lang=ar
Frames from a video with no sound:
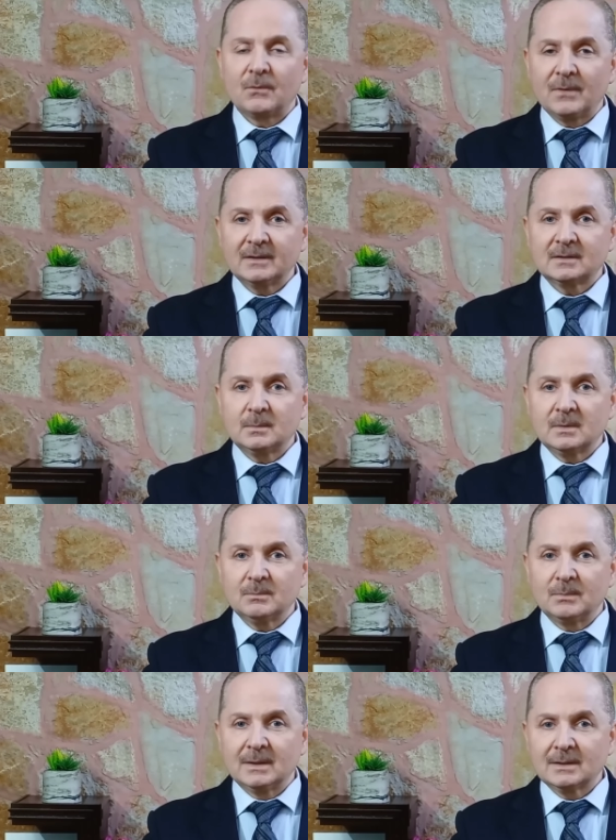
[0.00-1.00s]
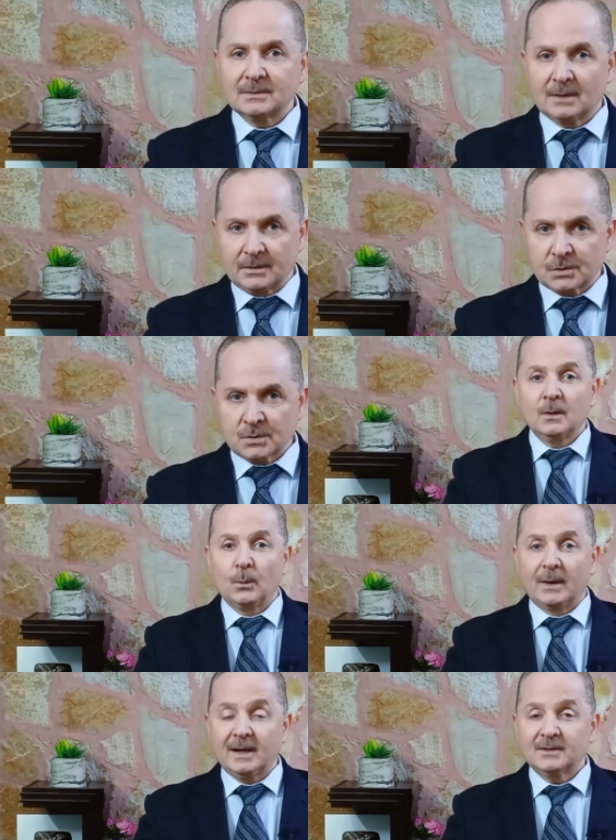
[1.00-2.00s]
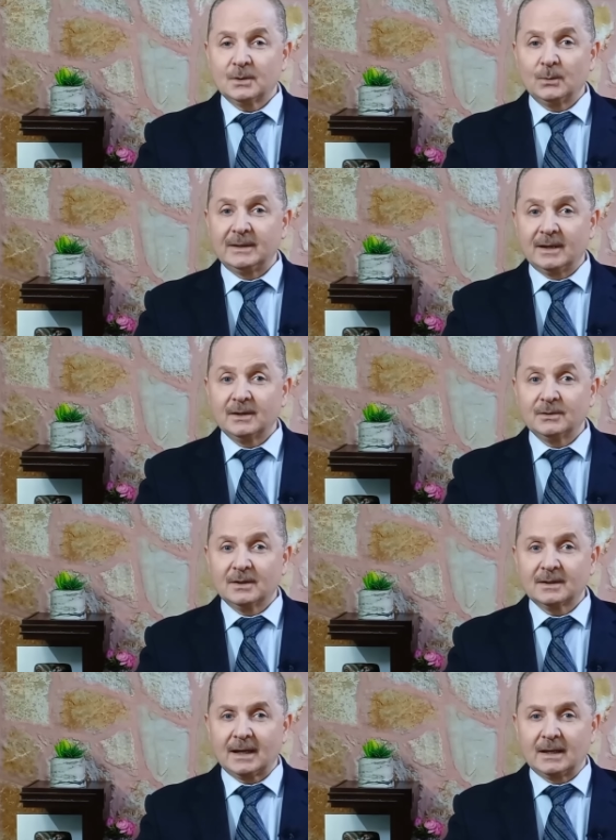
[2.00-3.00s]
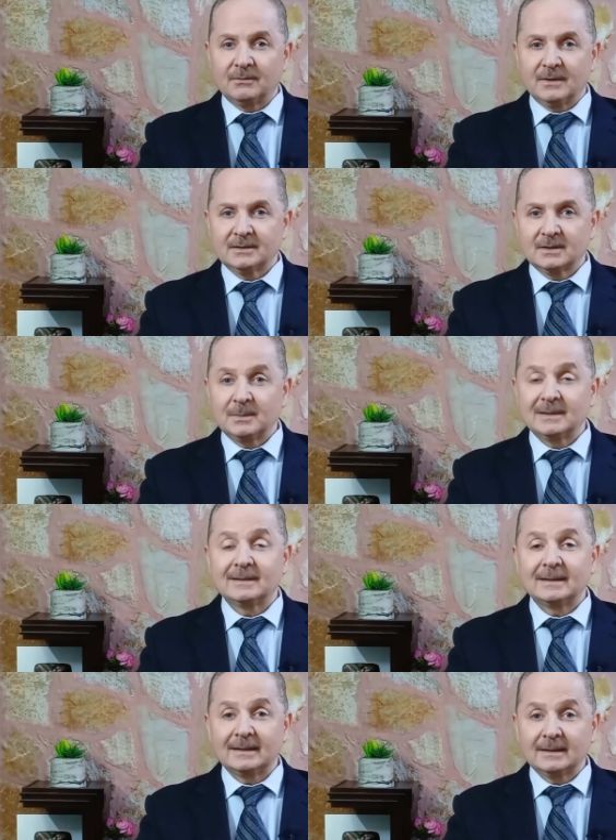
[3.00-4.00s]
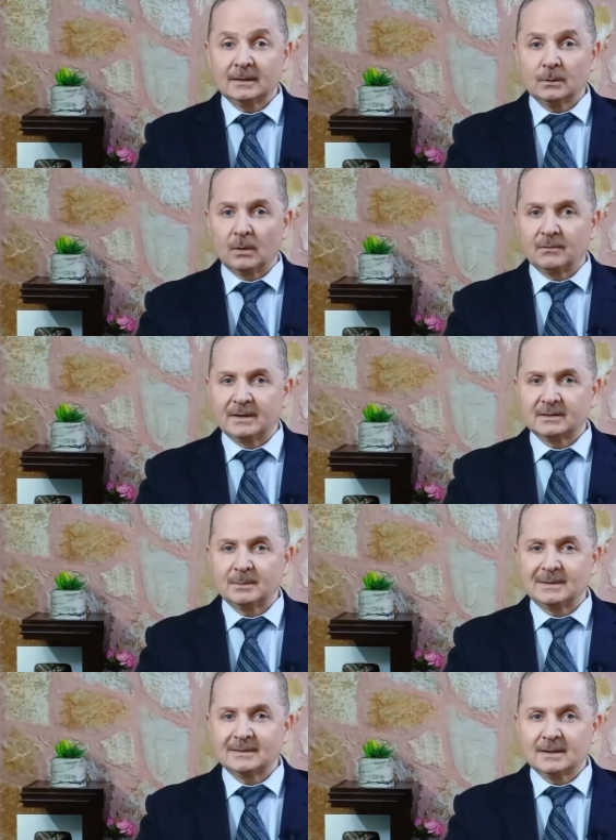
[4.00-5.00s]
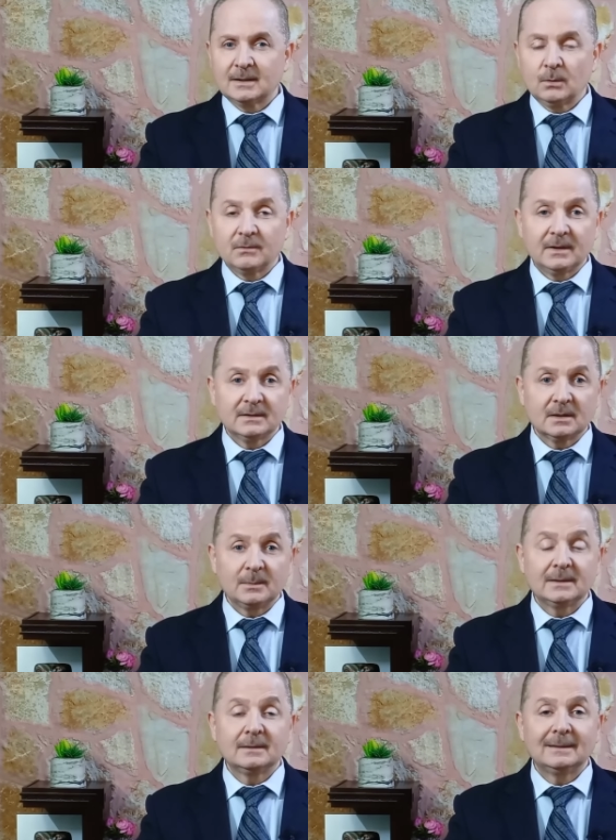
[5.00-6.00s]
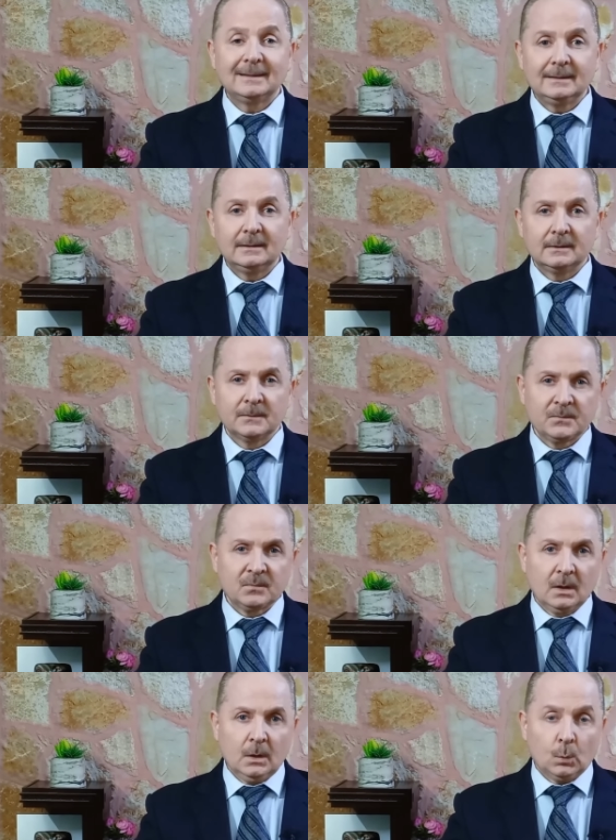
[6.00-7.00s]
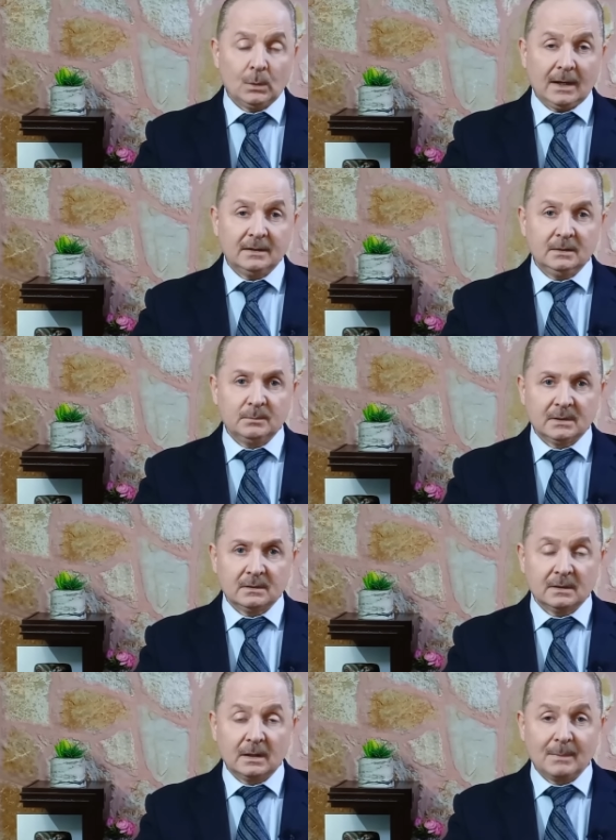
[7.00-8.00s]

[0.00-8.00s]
فيتامين ب 12 ويحتوي أيضا على فيتامين A وفيتامين د وفيتامين E والعديد من